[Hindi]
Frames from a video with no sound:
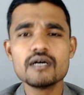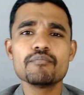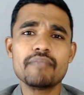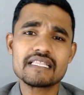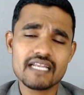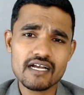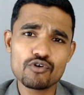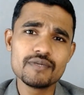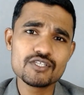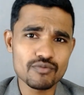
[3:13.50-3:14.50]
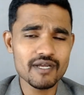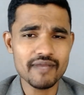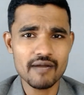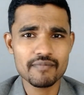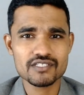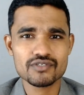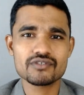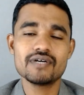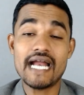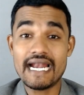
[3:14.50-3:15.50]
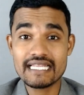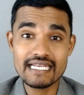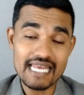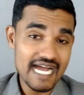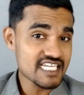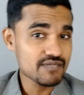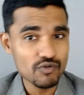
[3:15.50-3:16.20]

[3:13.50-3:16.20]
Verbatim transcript: पंद्रह को भी सुबह में आप कर सकते हो एट द लास्ट